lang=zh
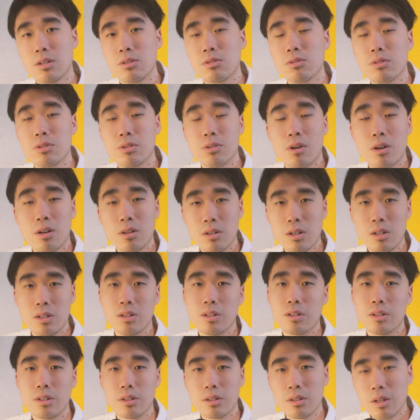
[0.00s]
如果你用二零二
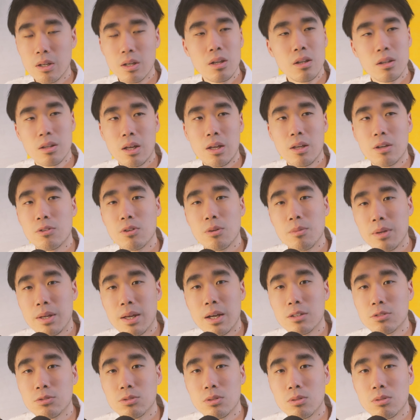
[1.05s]
零，它也会被
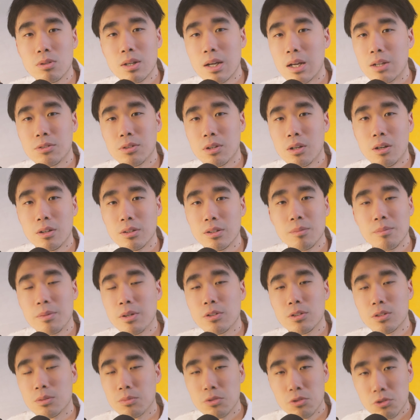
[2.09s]
压缩，我感觉好像没
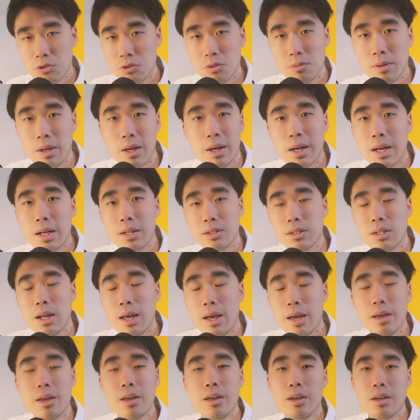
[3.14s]
有什么区别，看起
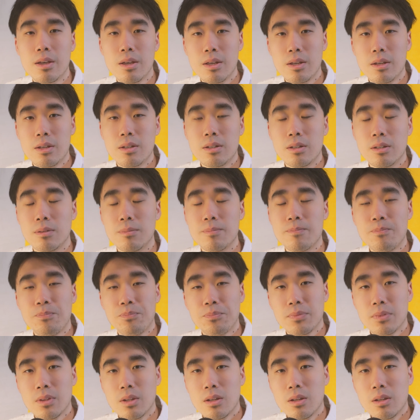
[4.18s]
来。
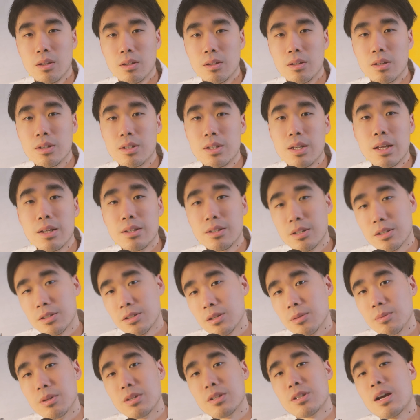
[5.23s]
那今天这个
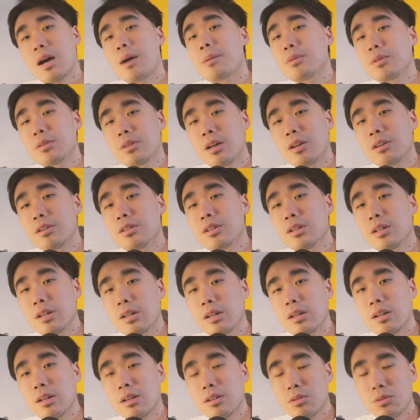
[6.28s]
视频差不多就到这里
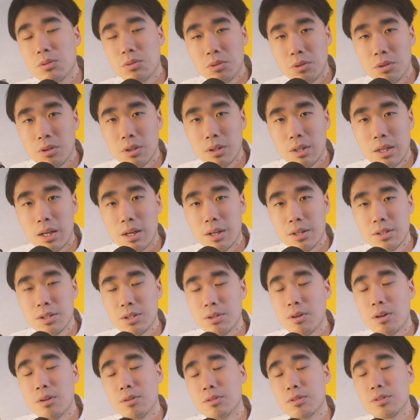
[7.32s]
了。如果大家喜
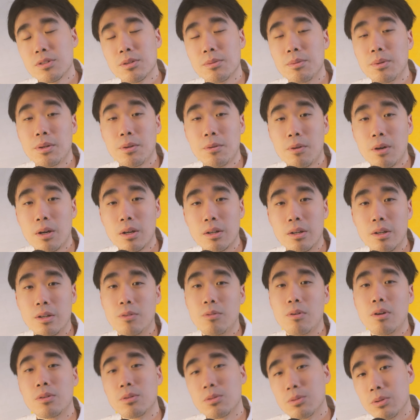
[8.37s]
欢我的视频的话，可以
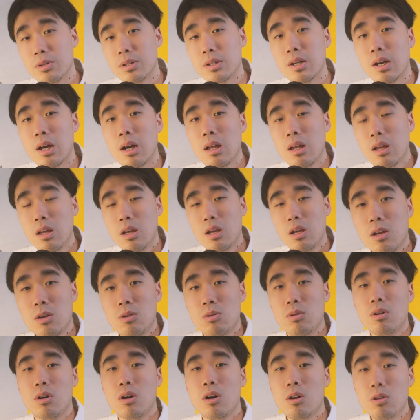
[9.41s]
关注一下。
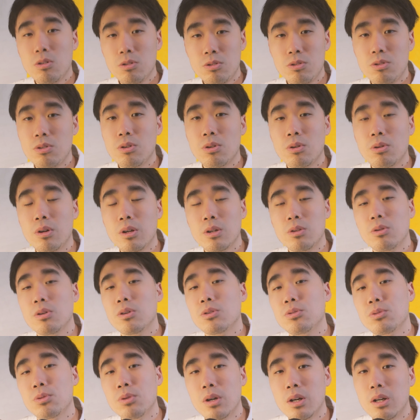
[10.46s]
我后续会推
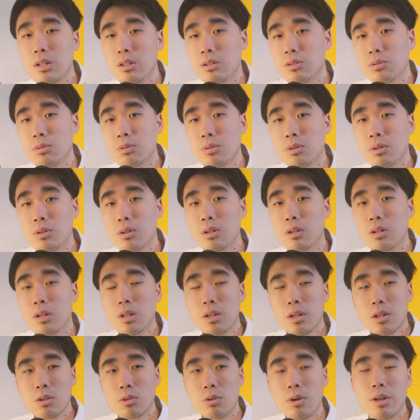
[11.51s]
出很多
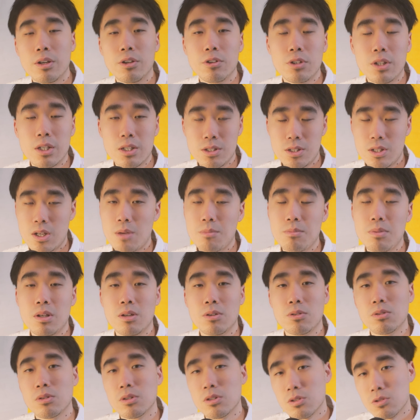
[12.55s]
关于电子产品
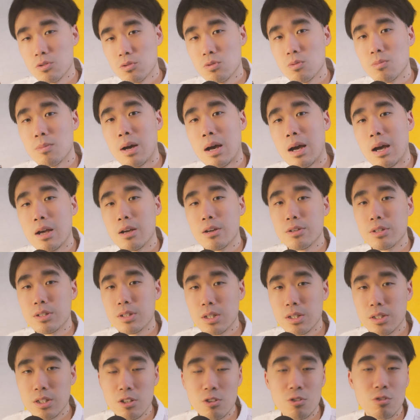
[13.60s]
或者数码，还有一
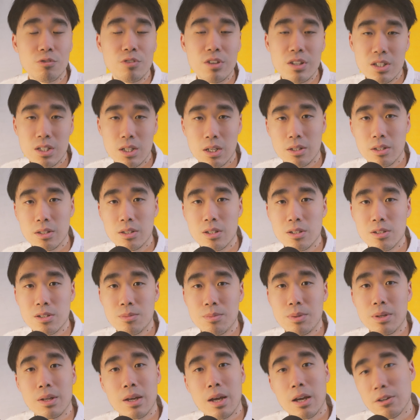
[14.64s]
些技术分享的一些视
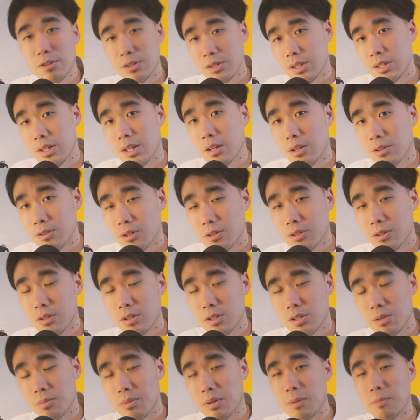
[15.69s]
频，还有一些电脑教程的
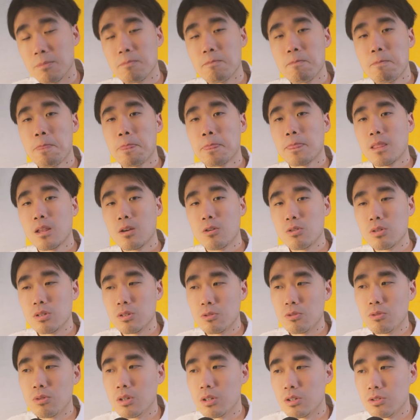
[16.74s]
视频，或者
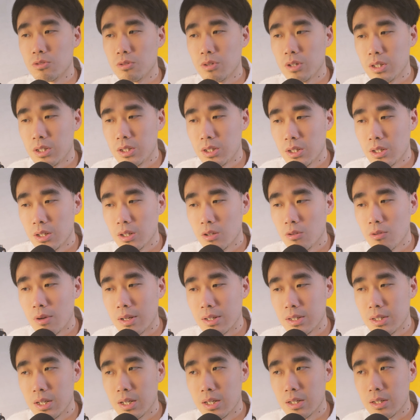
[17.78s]
或者说一些软
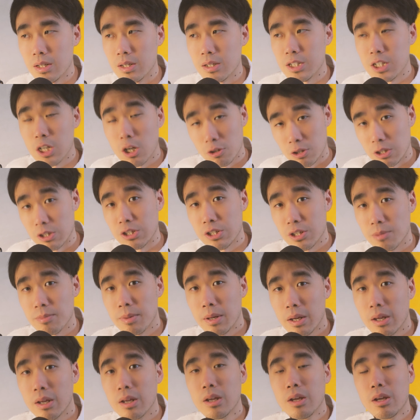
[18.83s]
件的教程视
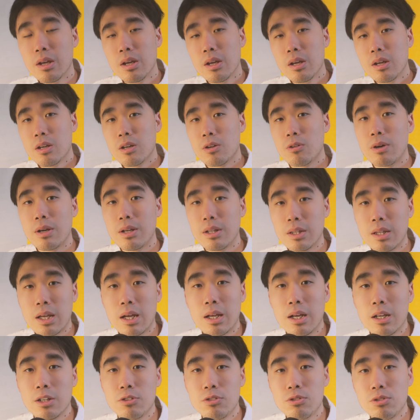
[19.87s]
频，欢迎大
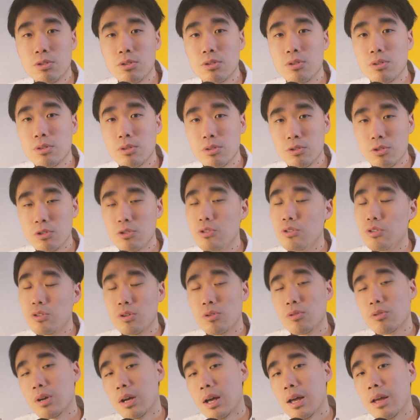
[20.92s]
家去继续
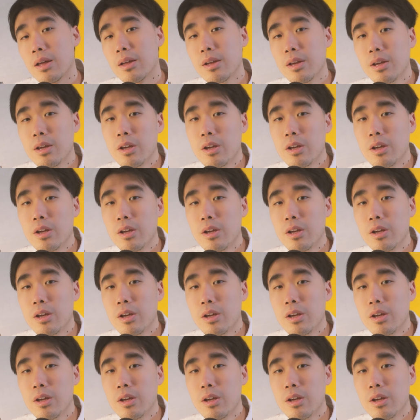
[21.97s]
收看。